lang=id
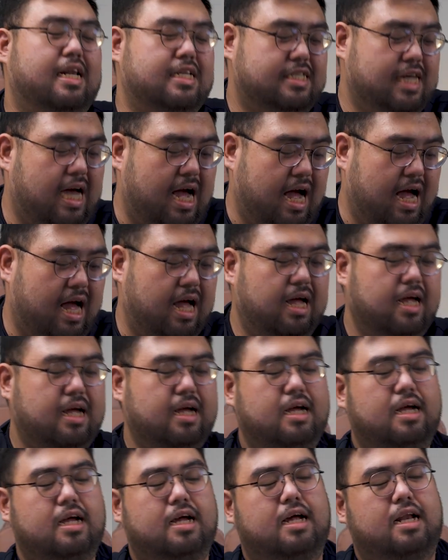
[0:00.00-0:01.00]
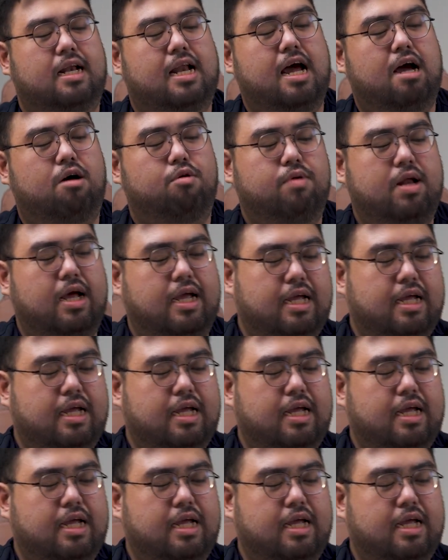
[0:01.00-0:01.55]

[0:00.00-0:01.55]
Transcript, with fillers: kerja. Nah, udah